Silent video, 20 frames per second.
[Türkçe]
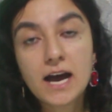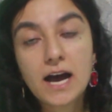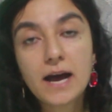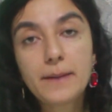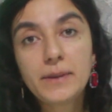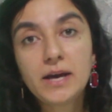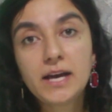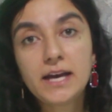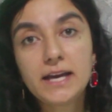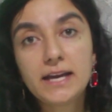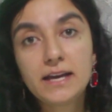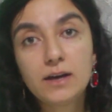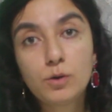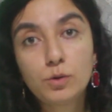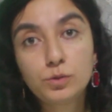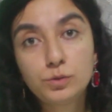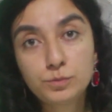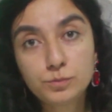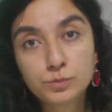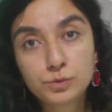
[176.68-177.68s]
Ama
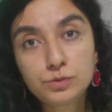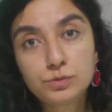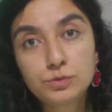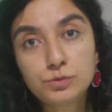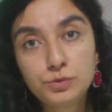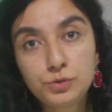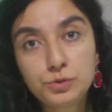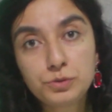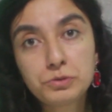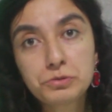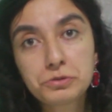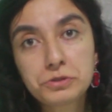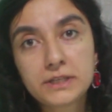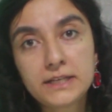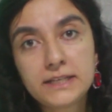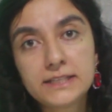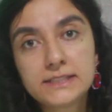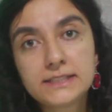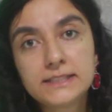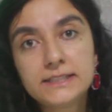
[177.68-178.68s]
olumsuz
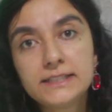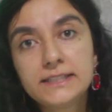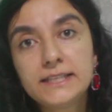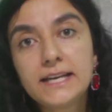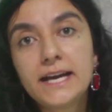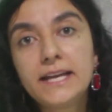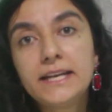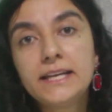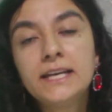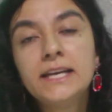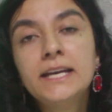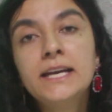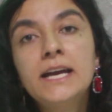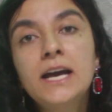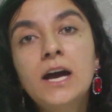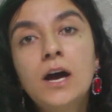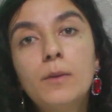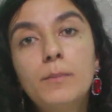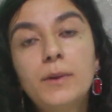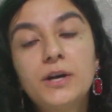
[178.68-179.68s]
düşünürseniz yani
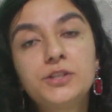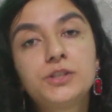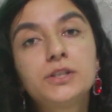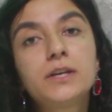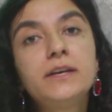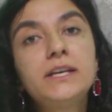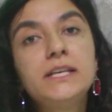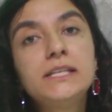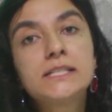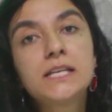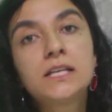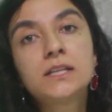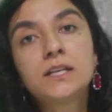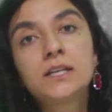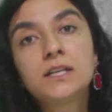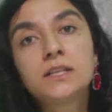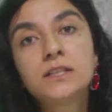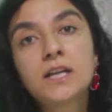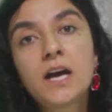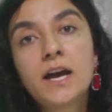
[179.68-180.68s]
başka
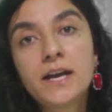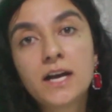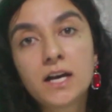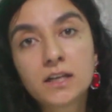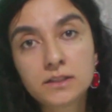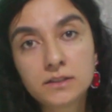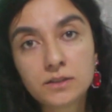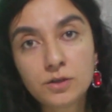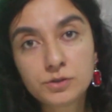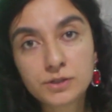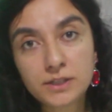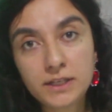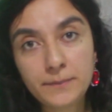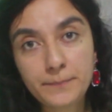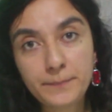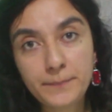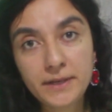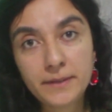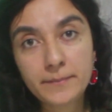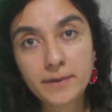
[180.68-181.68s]
insanların da hayatına
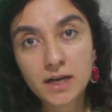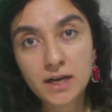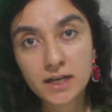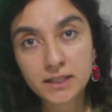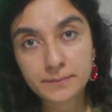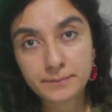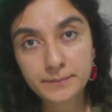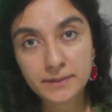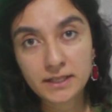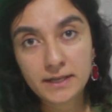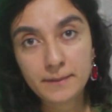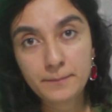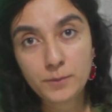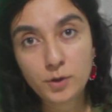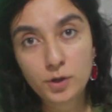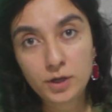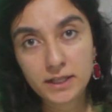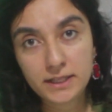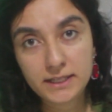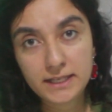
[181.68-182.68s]
özenip benim hayatım neden
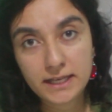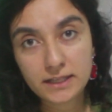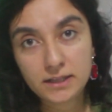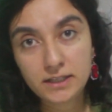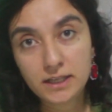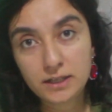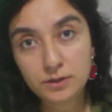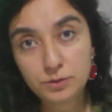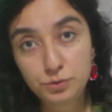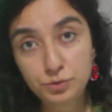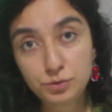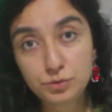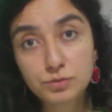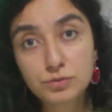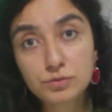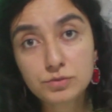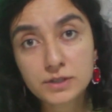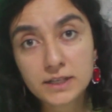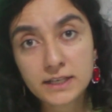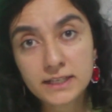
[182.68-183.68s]
böyle diye diye
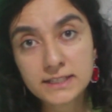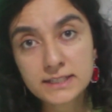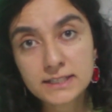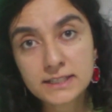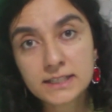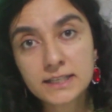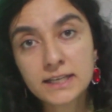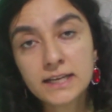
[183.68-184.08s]
düşünürseniz